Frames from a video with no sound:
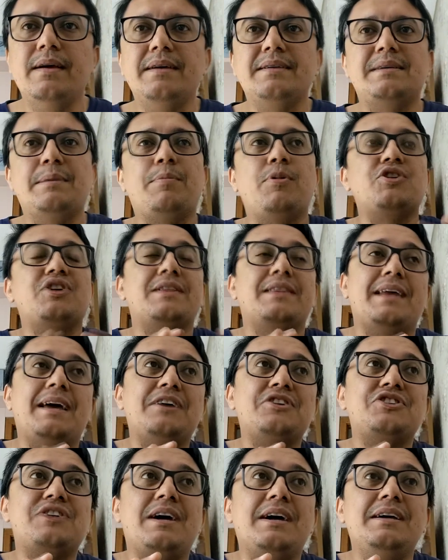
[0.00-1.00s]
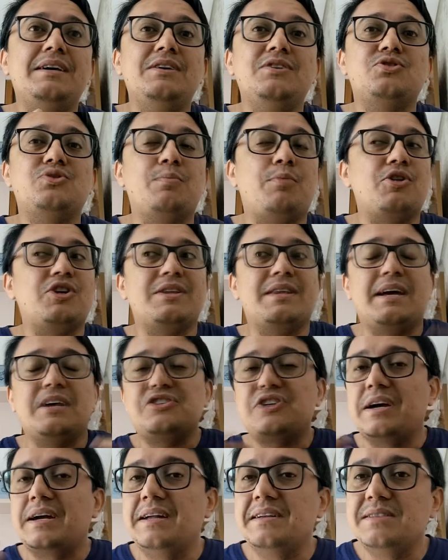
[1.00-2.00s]
Você pode até achar isso, pode até
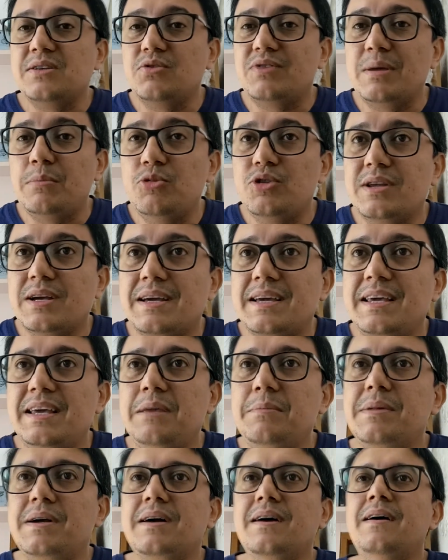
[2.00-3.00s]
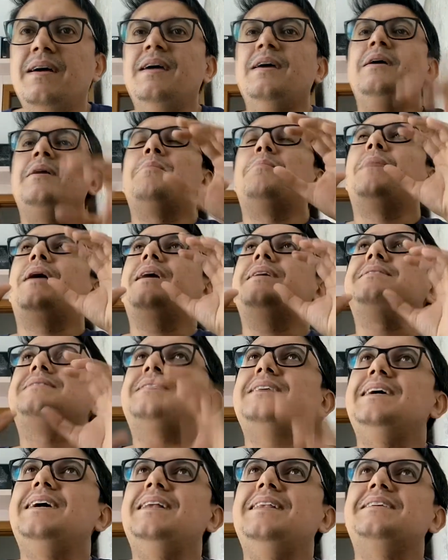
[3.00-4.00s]
achar que eles não têm muita química,
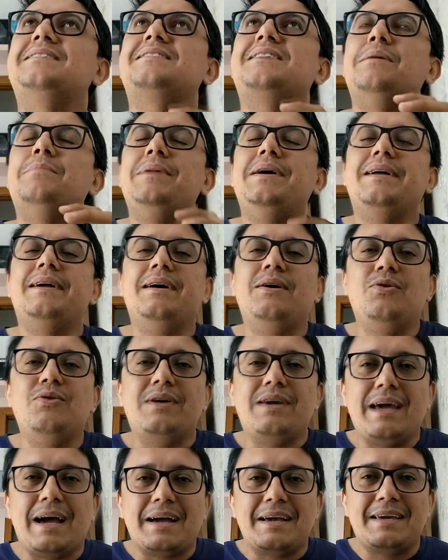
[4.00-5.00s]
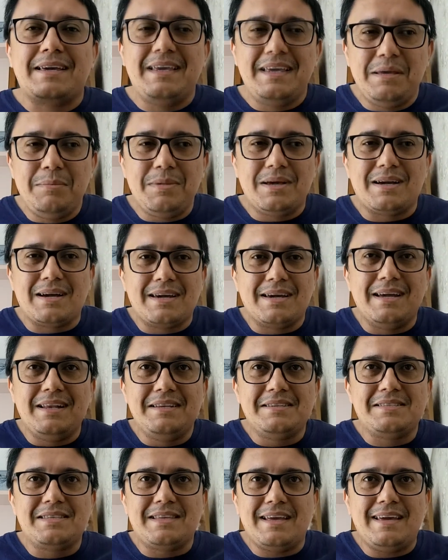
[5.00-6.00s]
mas eles saberão que a química que
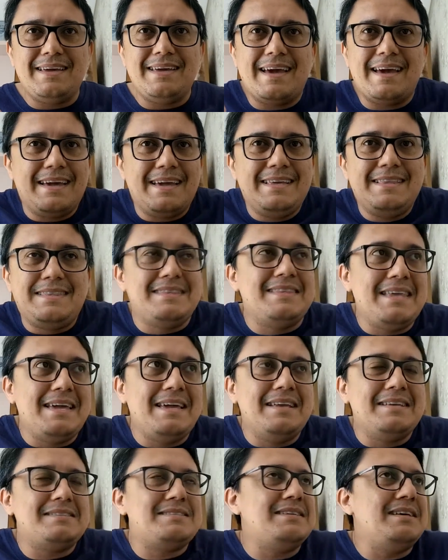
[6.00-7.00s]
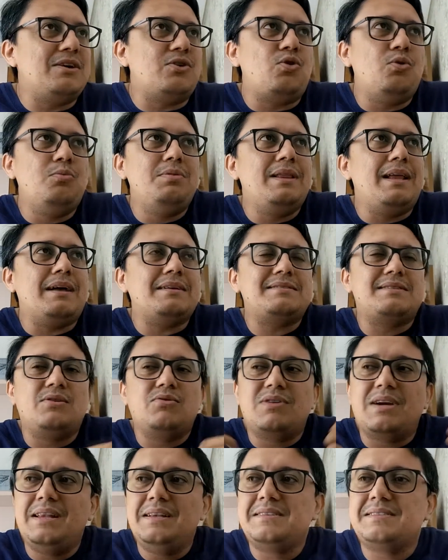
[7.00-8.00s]
eles têm é intensa e a
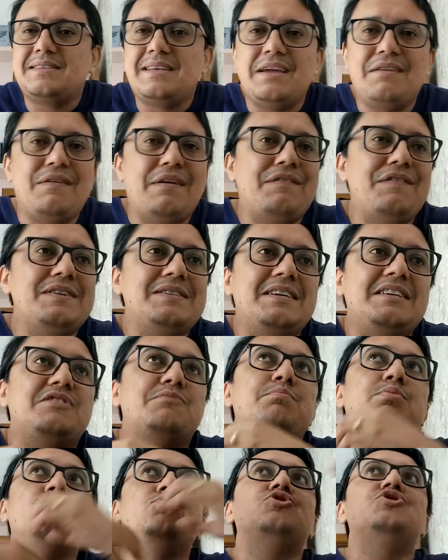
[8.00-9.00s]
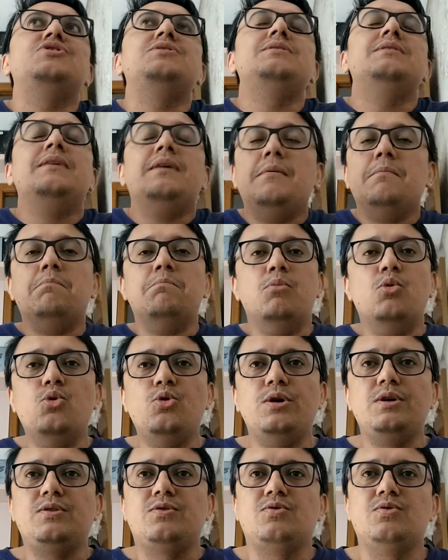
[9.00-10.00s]
combinação que eles têm vai fazer explodir
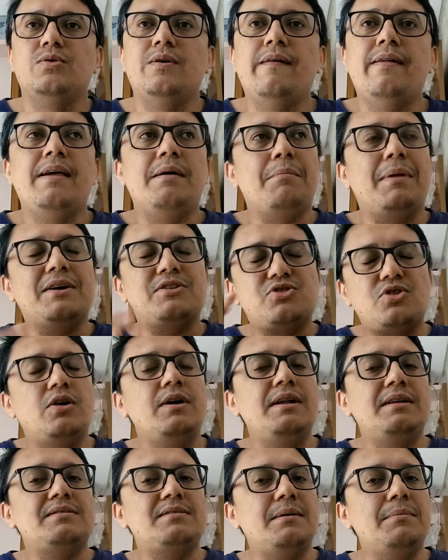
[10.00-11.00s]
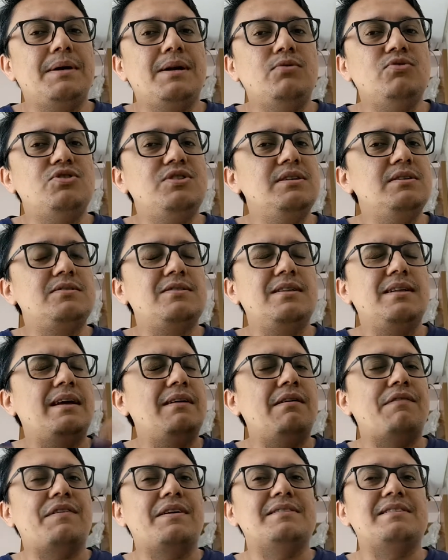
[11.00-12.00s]
muito. Mas só eles saberão disso,
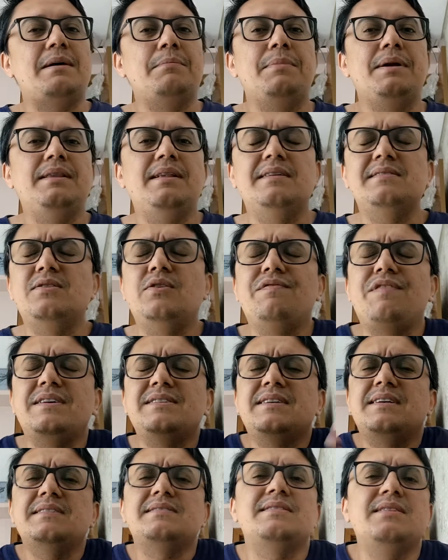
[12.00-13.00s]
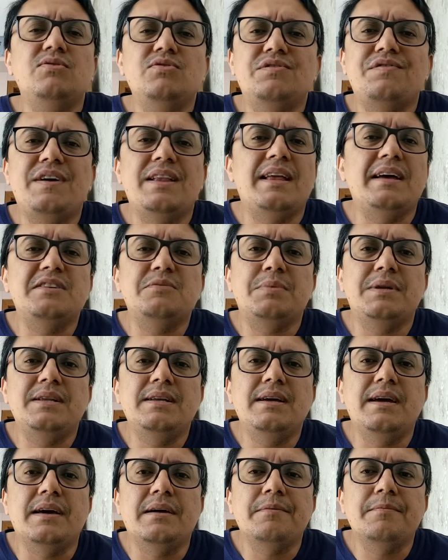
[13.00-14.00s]
ninguém vai ficar sabendo, eles não fazem questão de falar isso para
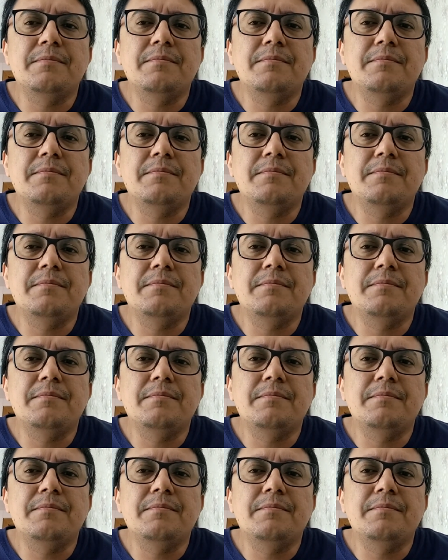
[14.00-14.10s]
ninguém.